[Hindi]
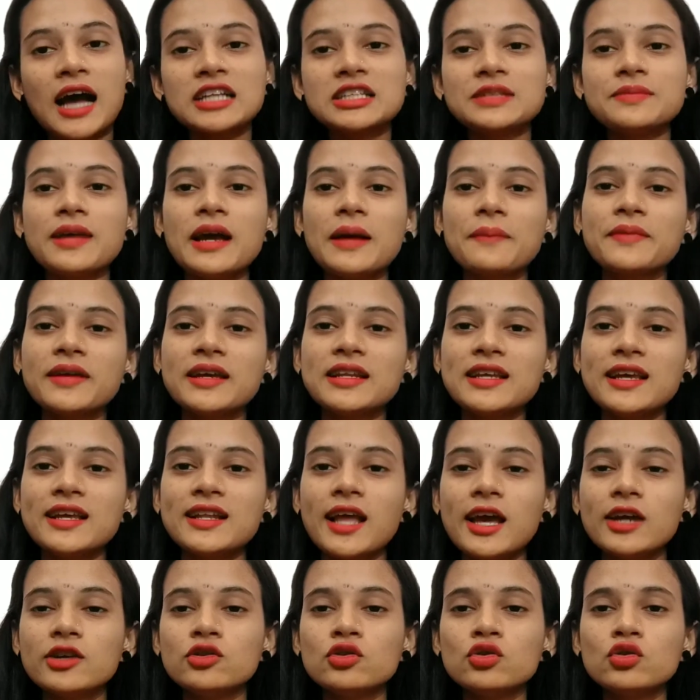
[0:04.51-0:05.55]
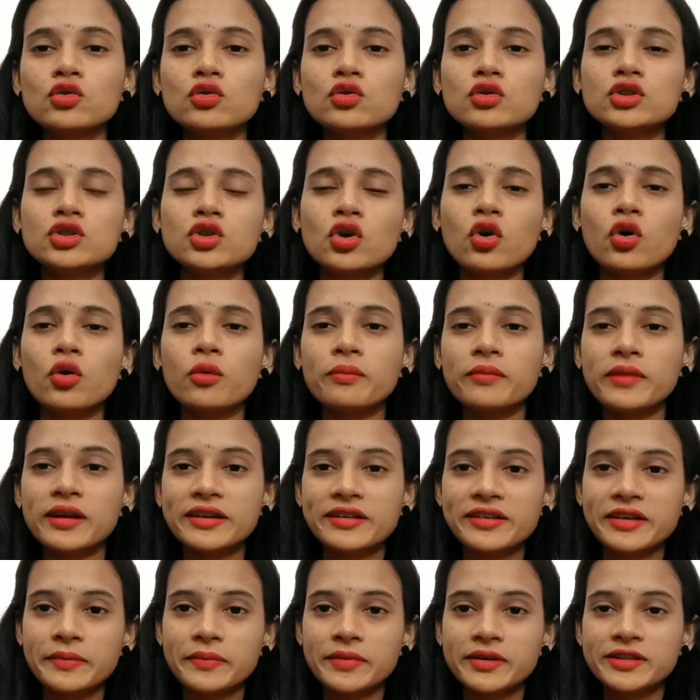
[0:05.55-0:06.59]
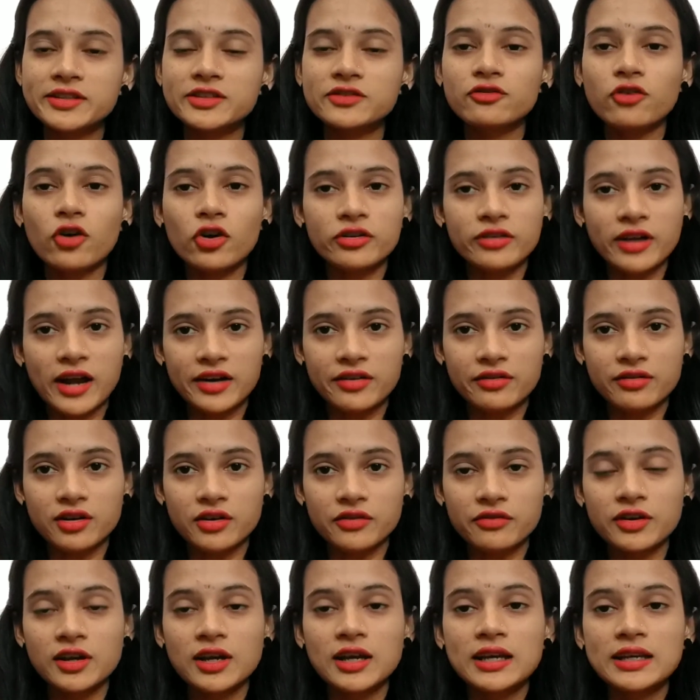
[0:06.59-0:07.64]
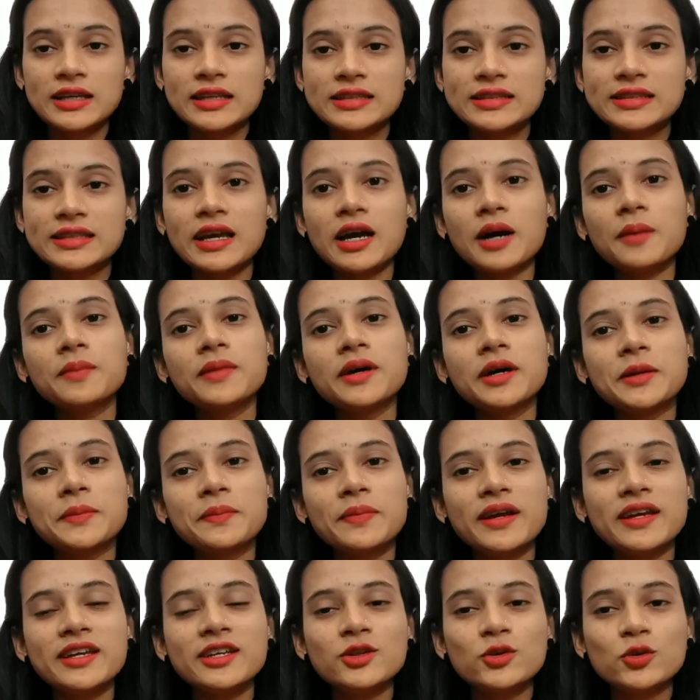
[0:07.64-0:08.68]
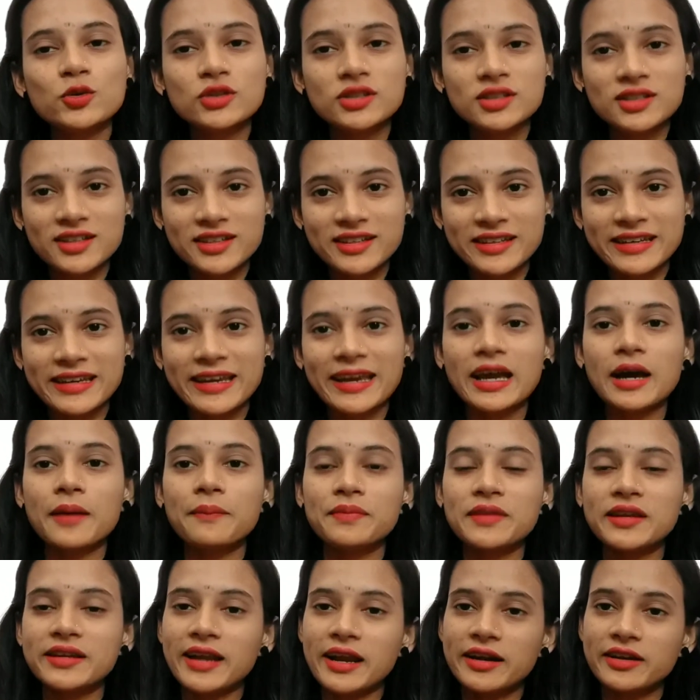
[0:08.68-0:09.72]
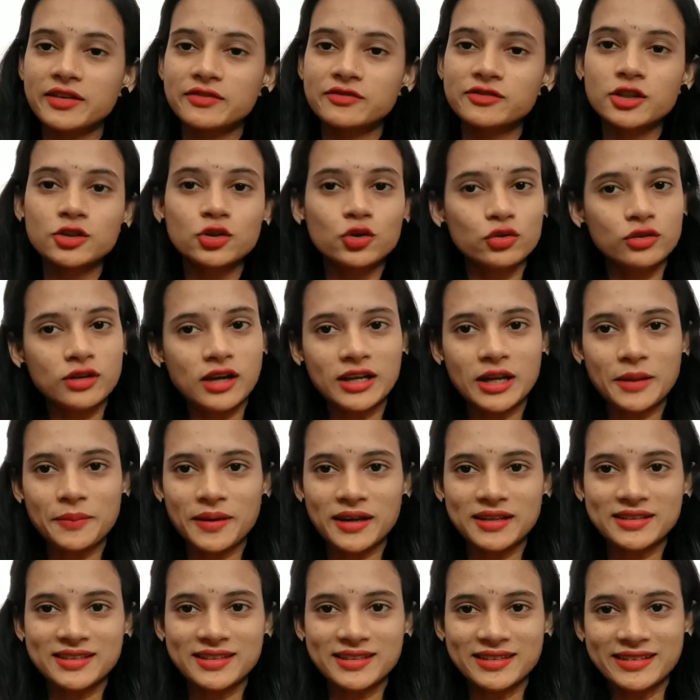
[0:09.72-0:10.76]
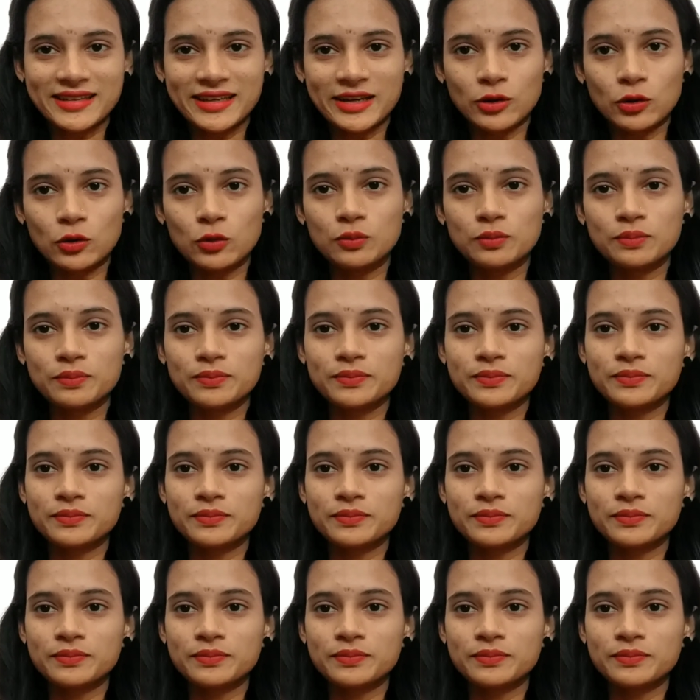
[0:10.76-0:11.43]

आज मैं आपके लिए लाई हूँ कुछ होममेड रेमेडीज फॉर डैंड्रफ इसे आप घर पे ही यूज करके अपने डैंड्रफ से छुटकारा पा सकते हो